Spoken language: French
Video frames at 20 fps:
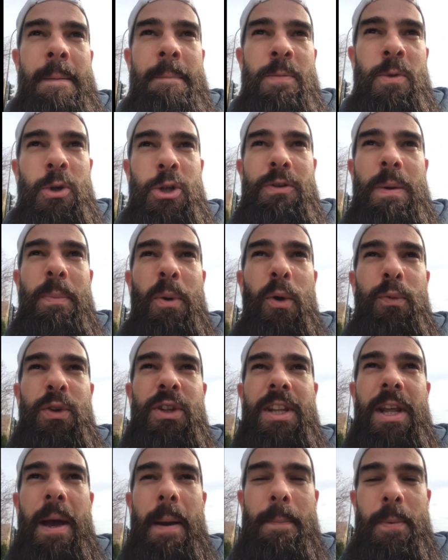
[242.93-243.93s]
donc je vais
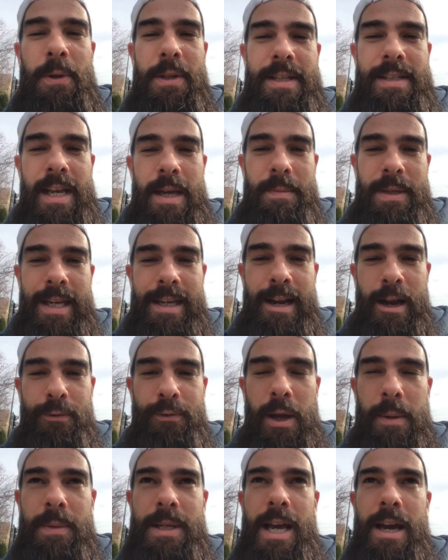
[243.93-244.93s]
profiter un peu des amis et de la
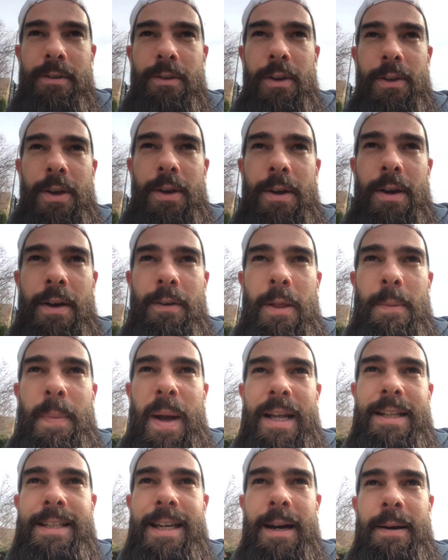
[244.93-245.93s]
famille avant de, avant de
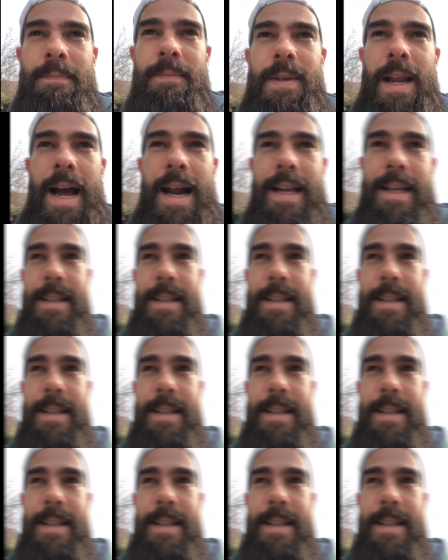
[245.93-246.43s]
partir. Allez,